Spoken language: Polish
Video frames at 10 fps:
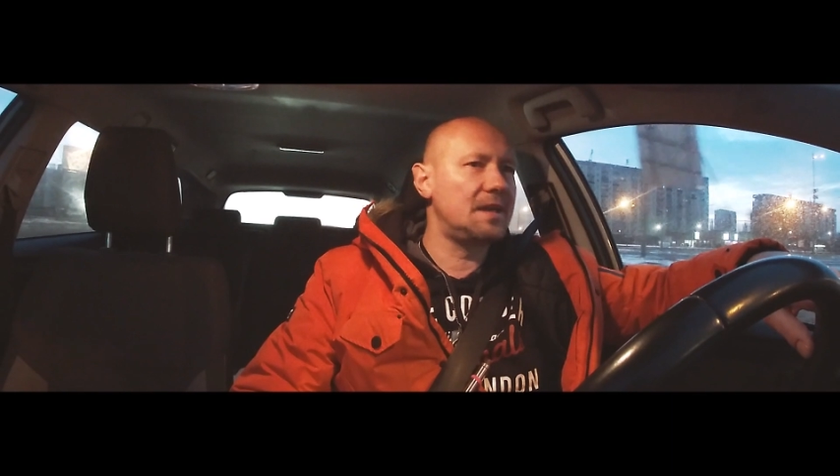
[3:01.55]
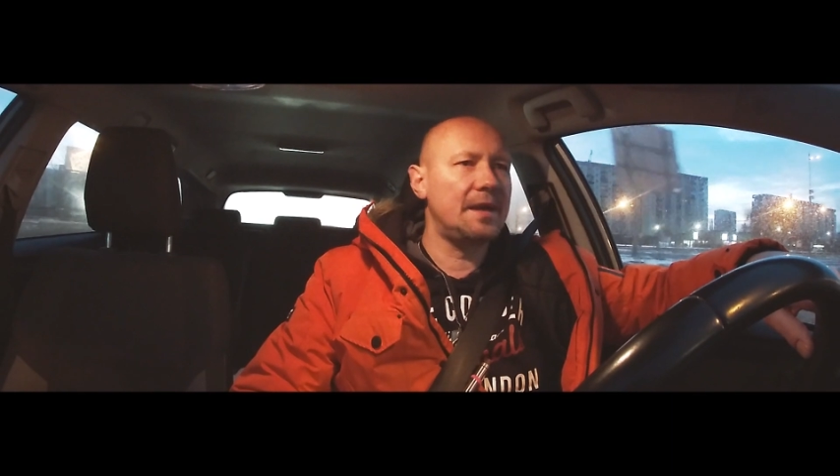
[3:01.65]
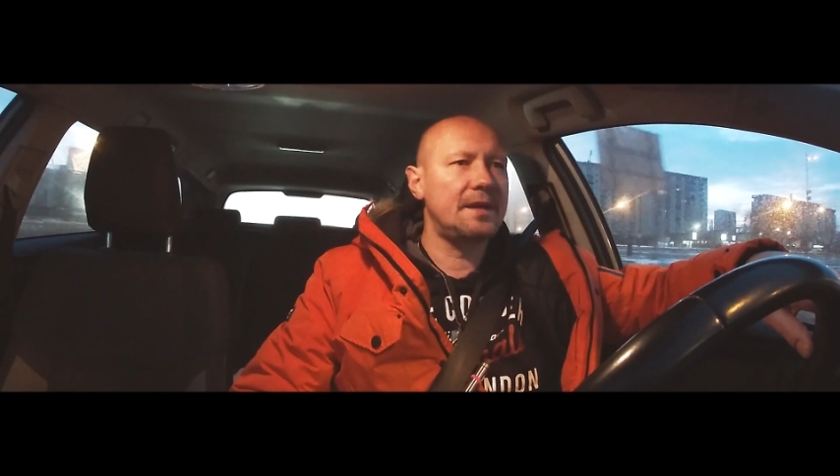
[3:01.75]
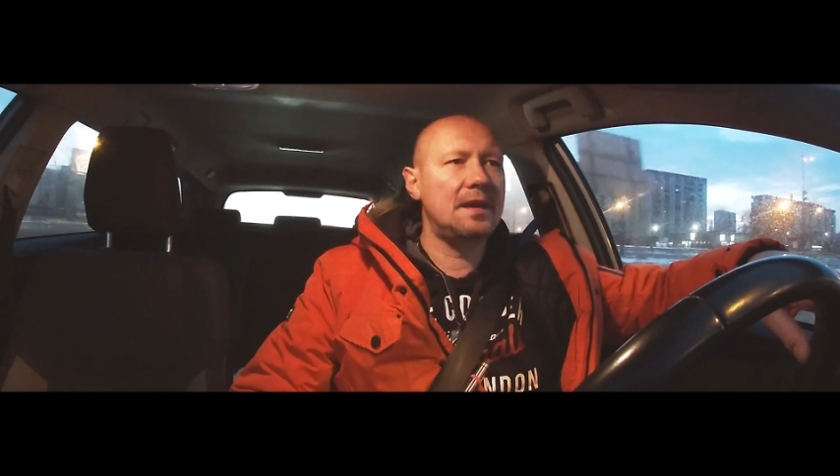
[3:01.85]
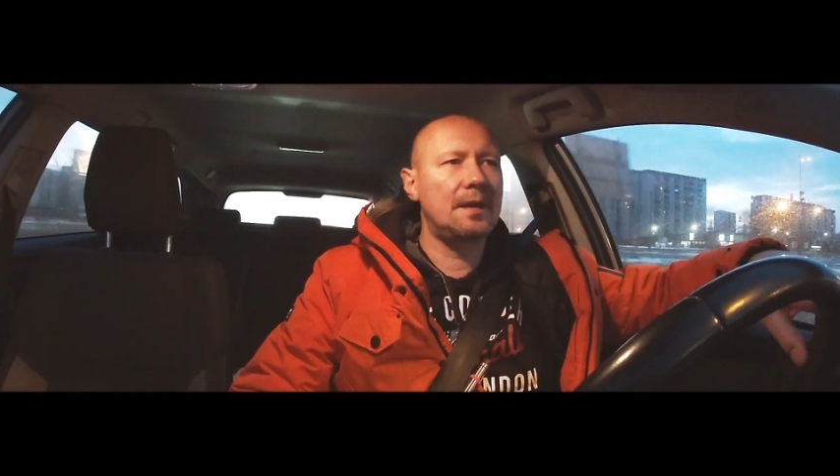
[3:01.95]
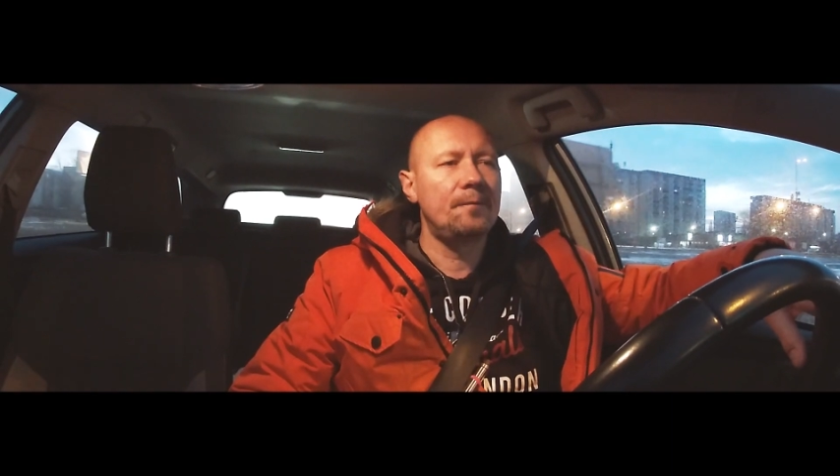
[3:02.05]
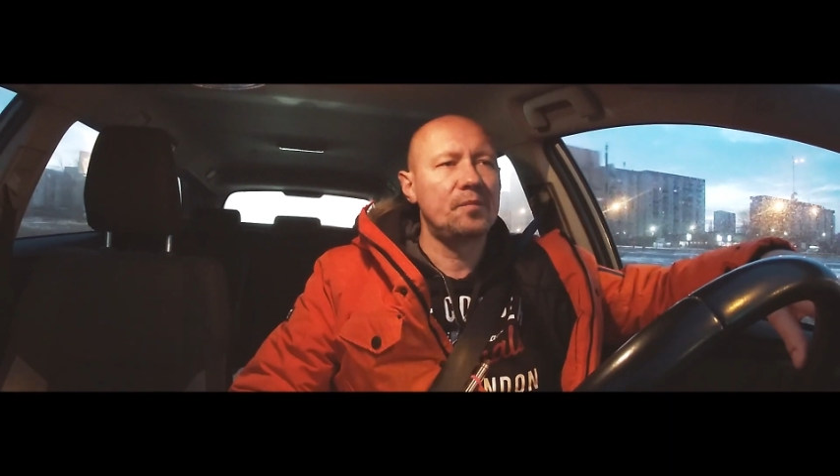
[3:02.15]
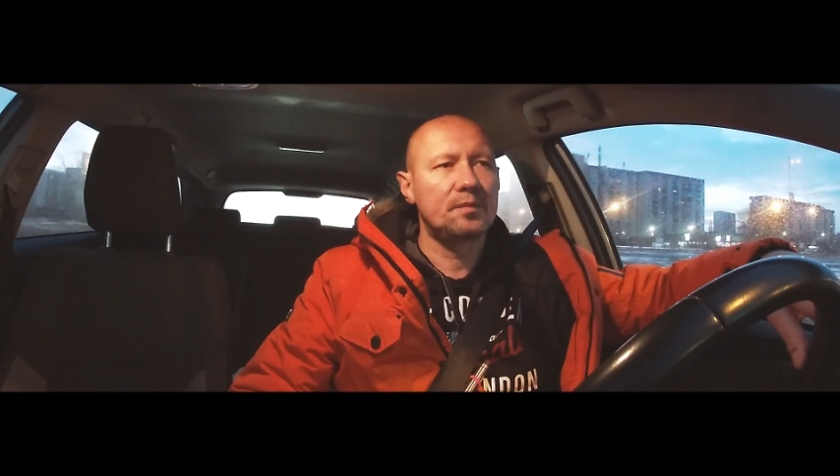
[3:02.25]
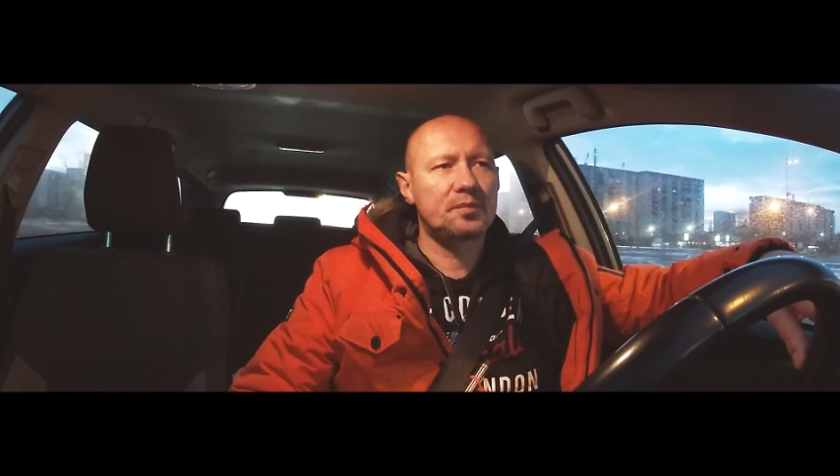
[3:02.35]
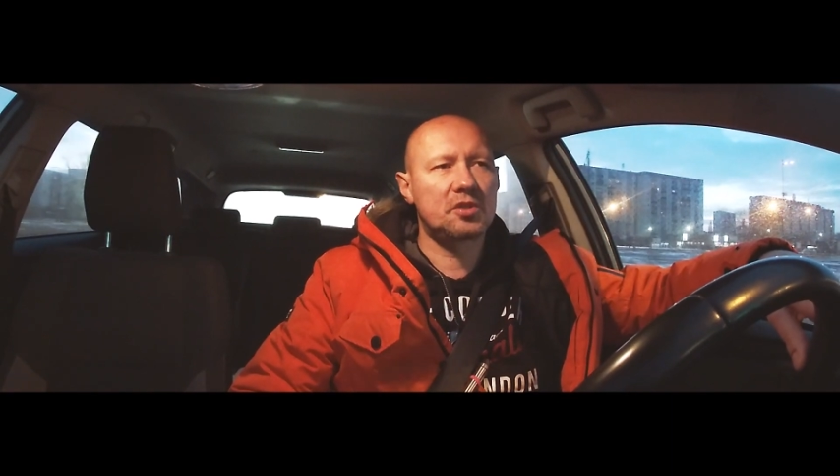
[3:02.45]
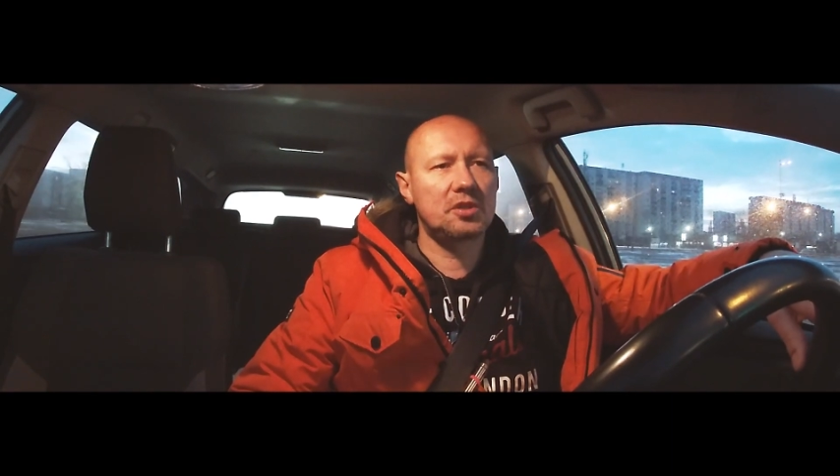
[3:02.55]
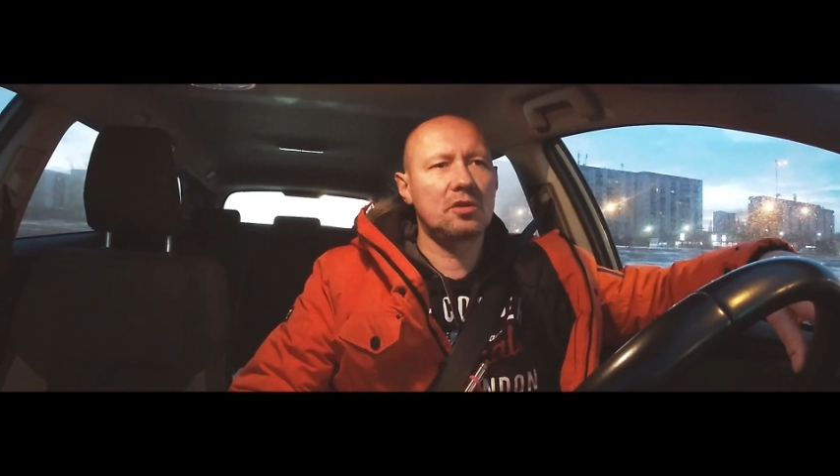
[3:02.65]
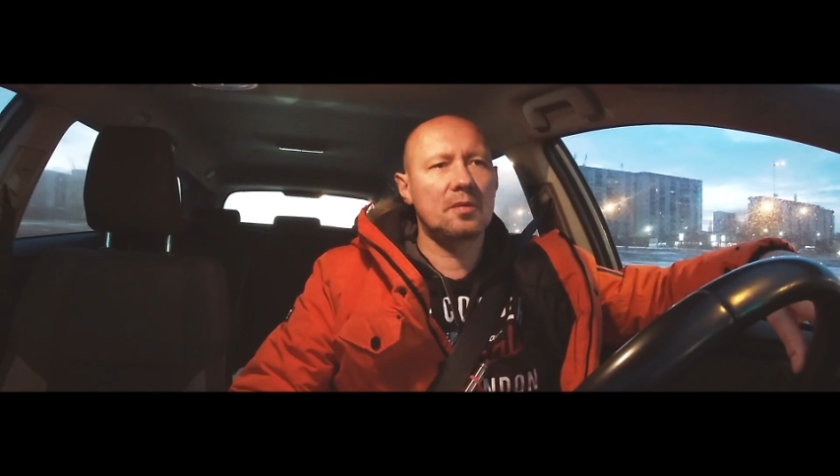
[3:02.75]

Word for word: tyle, ile przy